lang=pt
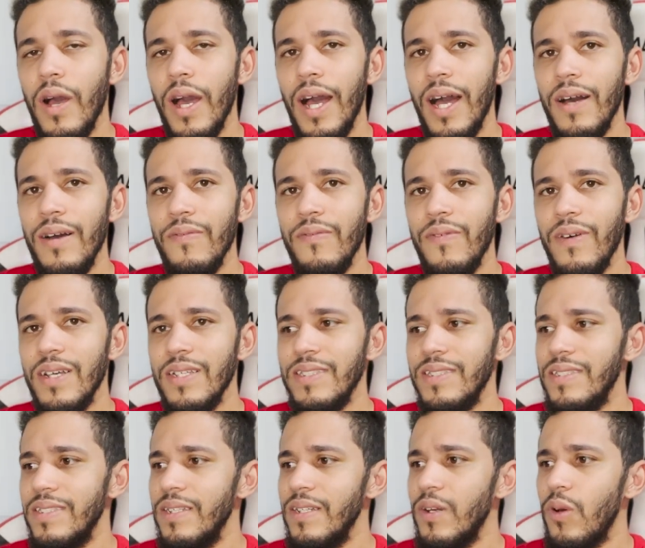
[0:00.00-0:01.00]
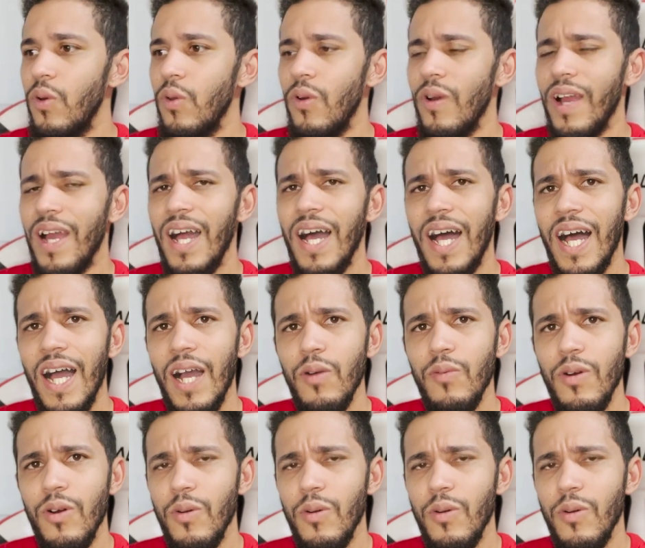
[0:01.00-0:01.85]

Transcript: a fazer, colocar água,